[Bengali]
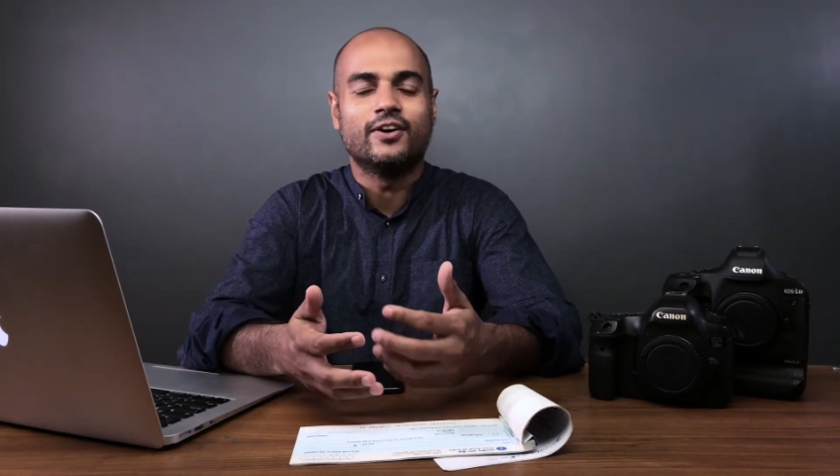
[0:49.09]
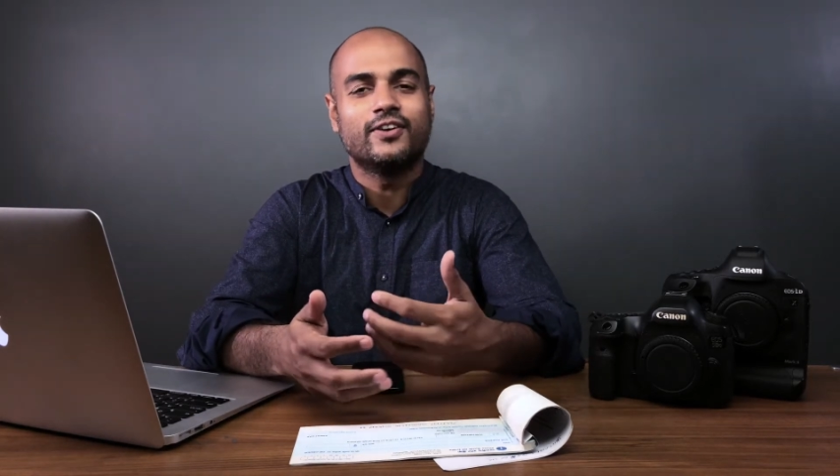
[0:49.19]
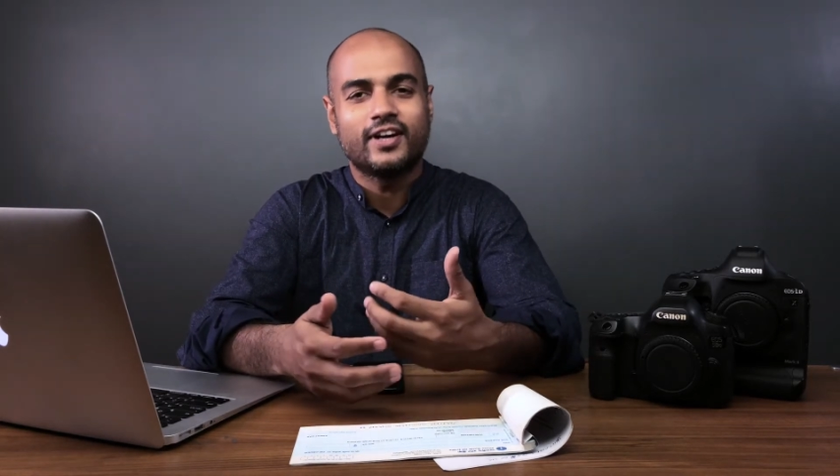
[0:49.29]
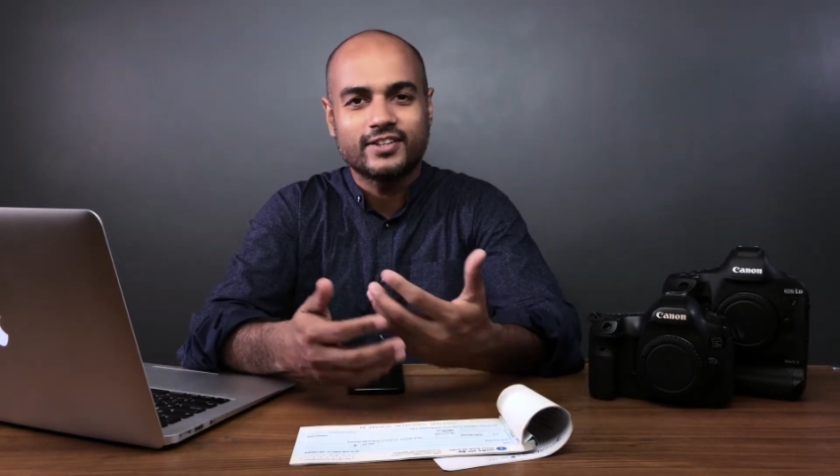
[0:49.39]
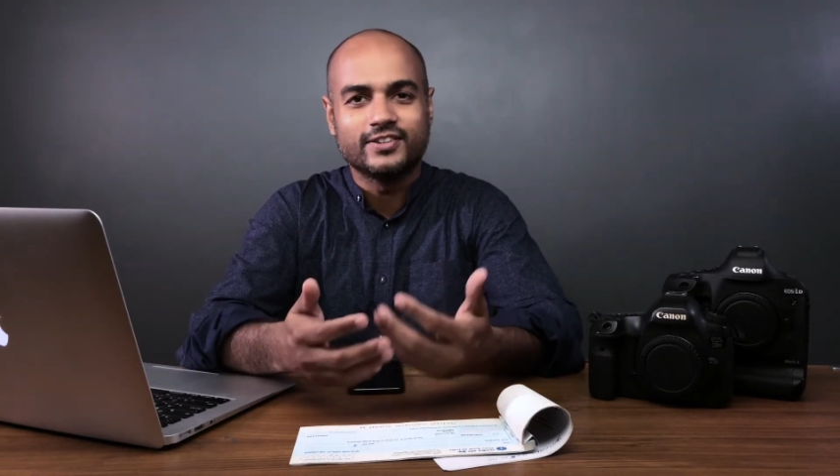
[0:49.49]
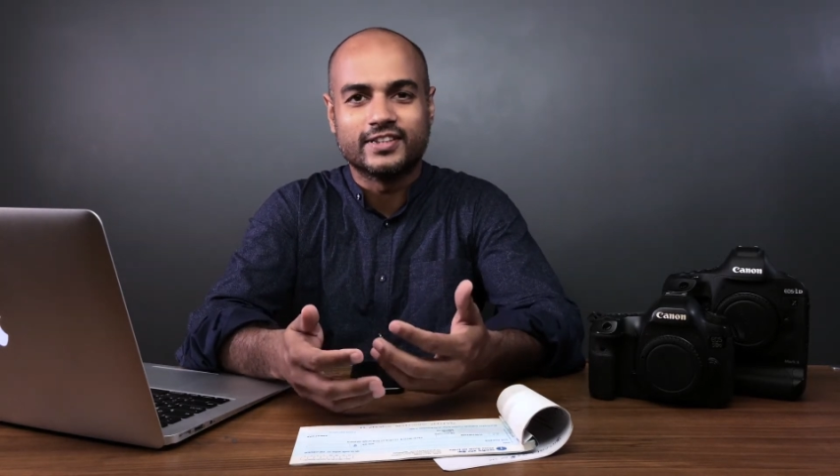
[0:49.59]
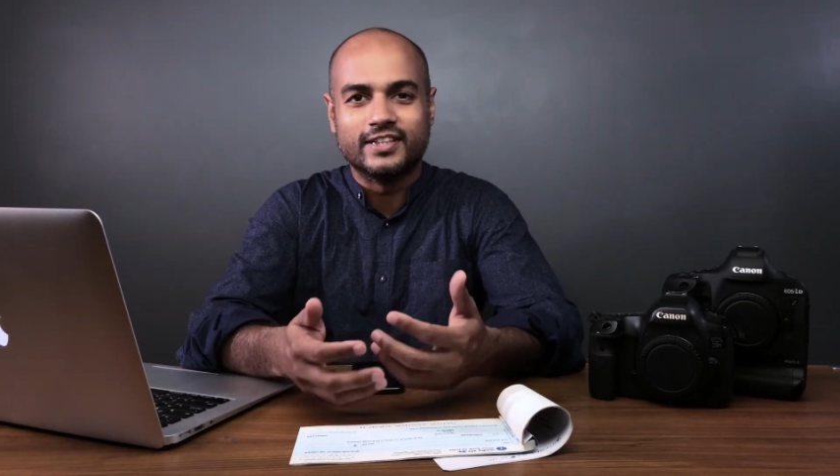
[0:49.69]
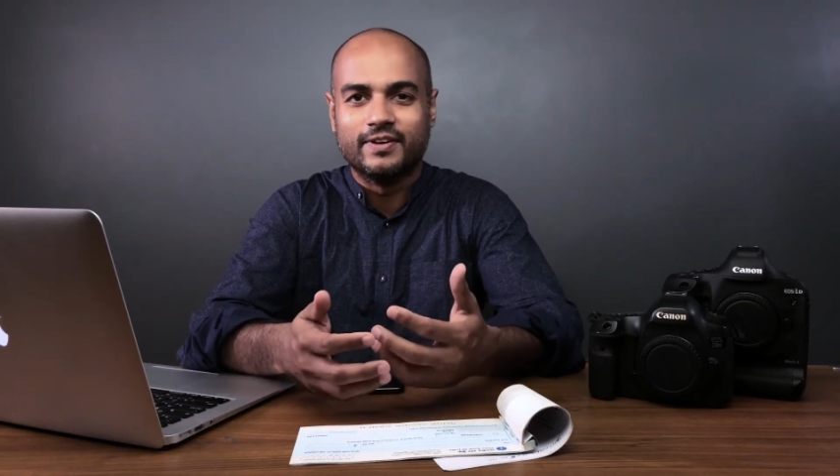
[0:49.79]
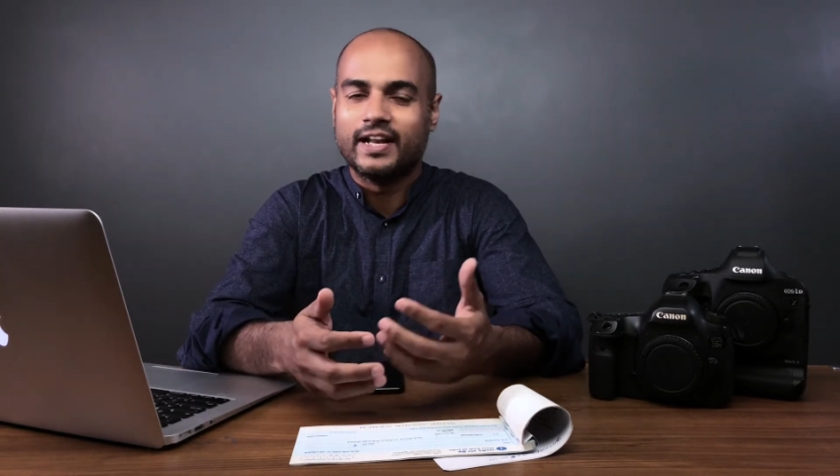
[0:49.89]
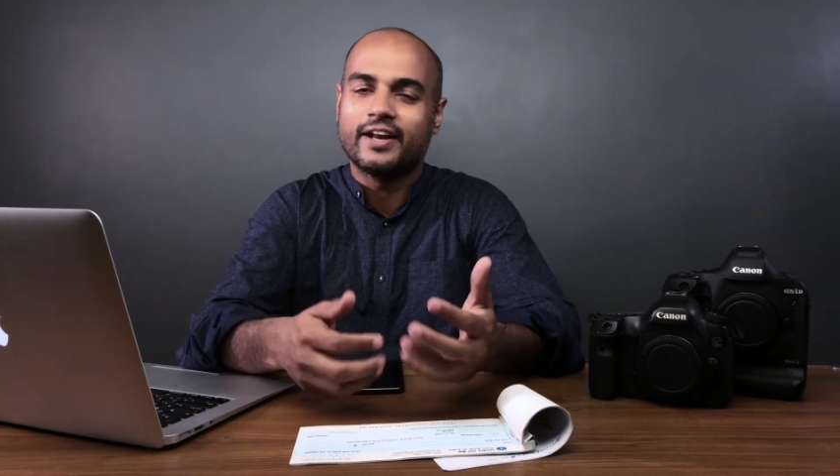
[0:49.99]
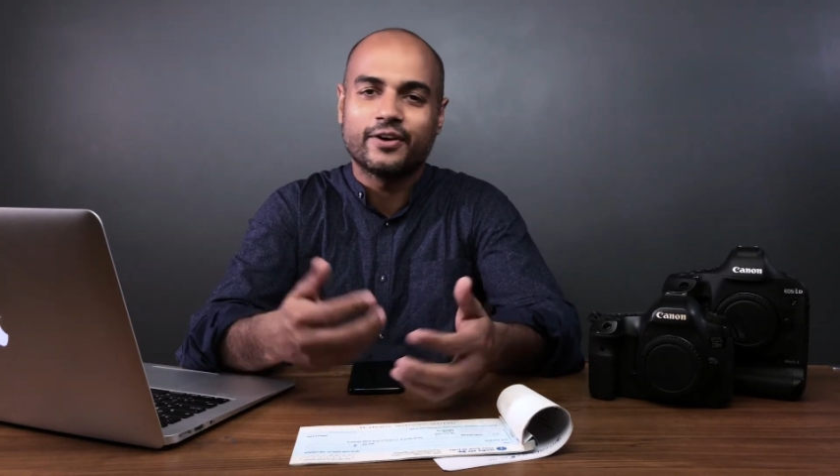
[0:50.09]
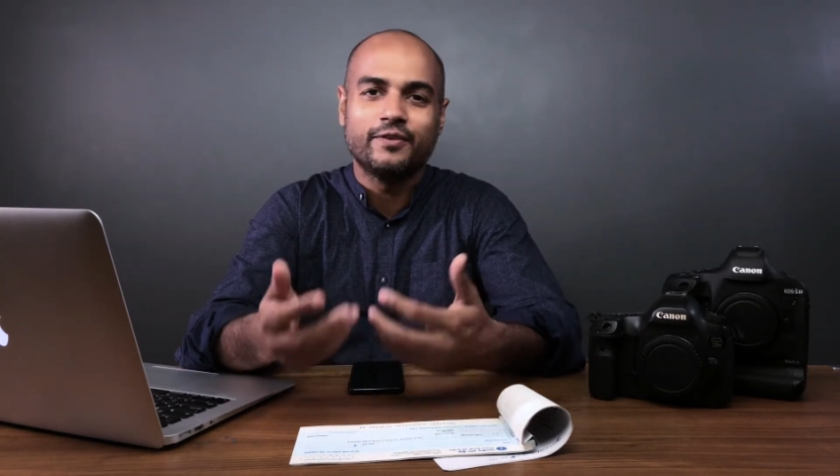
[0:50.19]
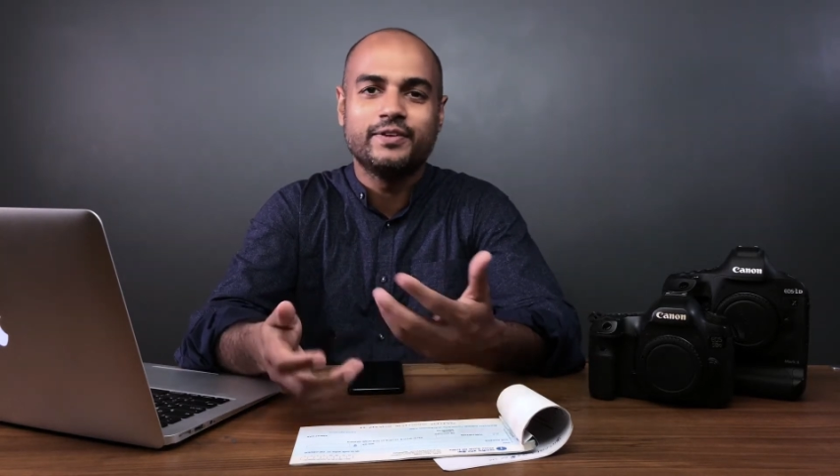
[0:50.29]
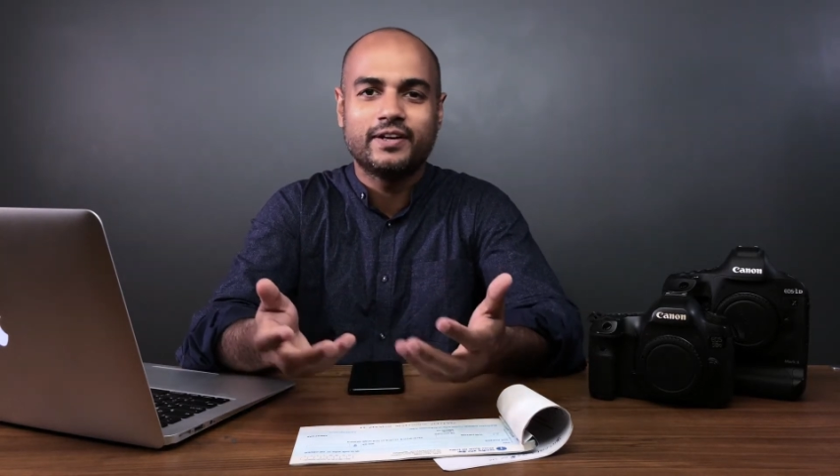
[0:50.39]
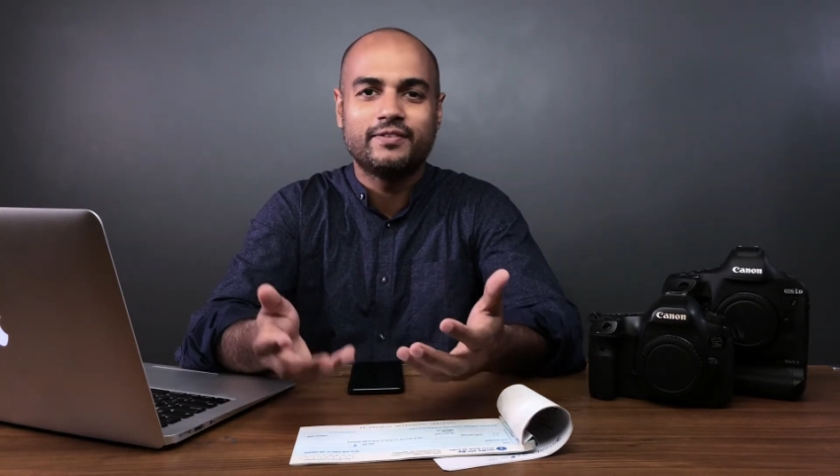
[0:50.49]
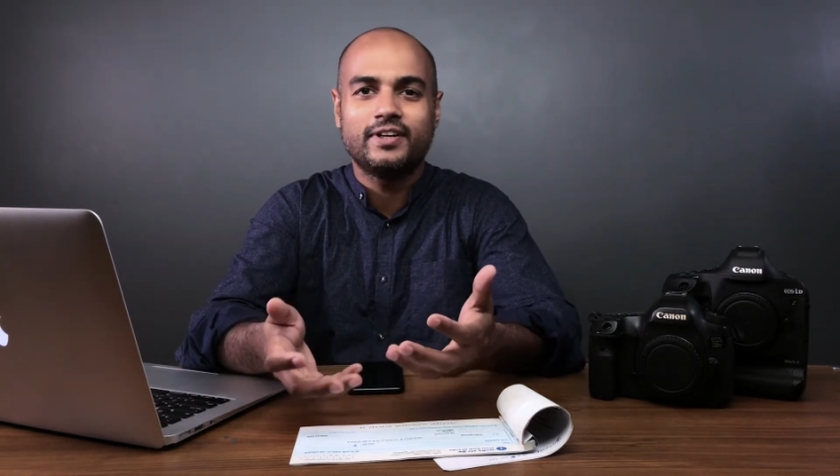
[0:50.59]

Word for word: ঘটনাটা সত্যি মানে এরকমই